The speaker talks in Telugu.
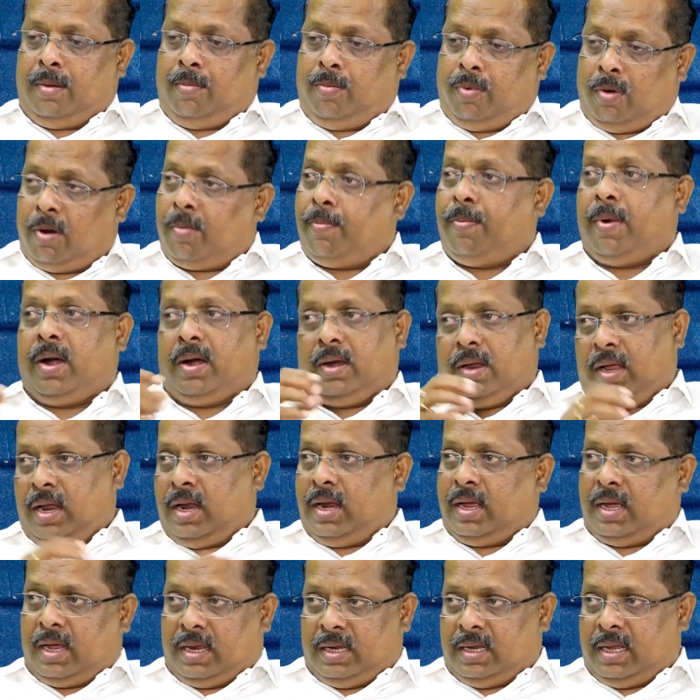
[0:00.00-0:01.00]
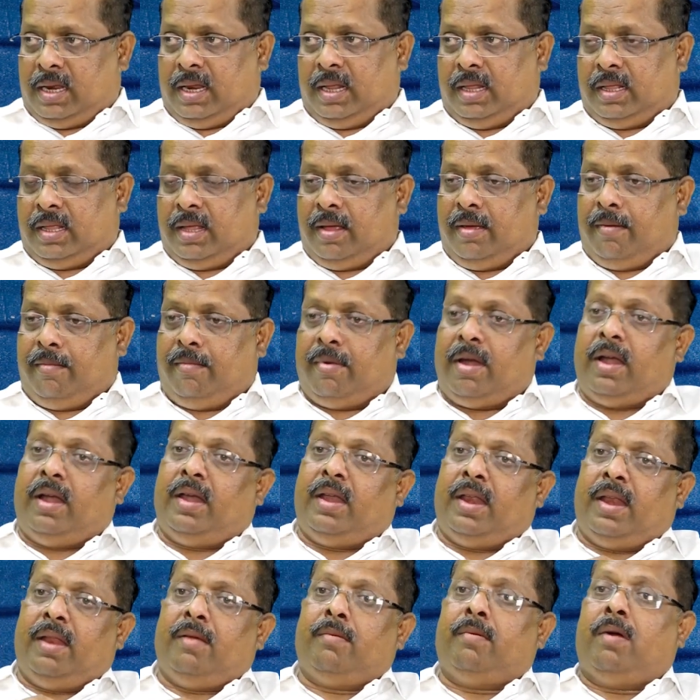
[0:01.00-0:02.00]
పొరపాటు కనుక జరిగితే
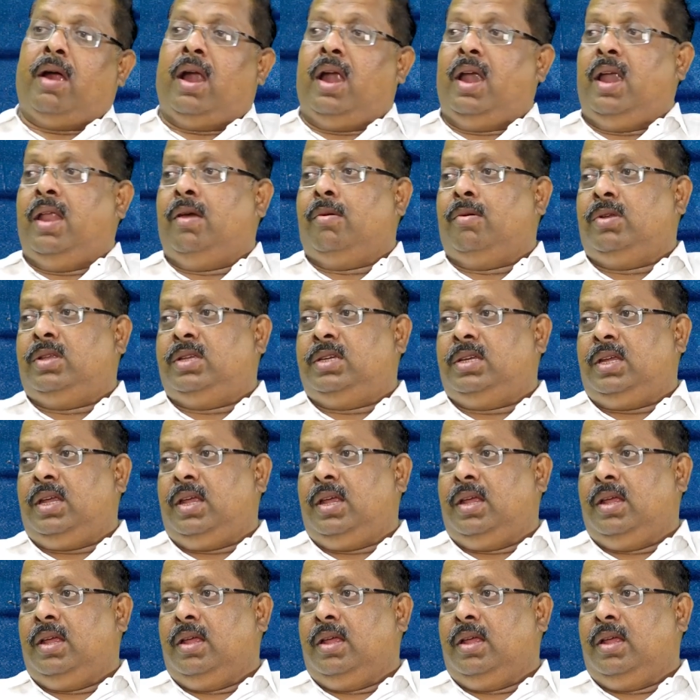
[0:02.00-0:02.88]
వెంటనే వాళ్ళే వచ్చి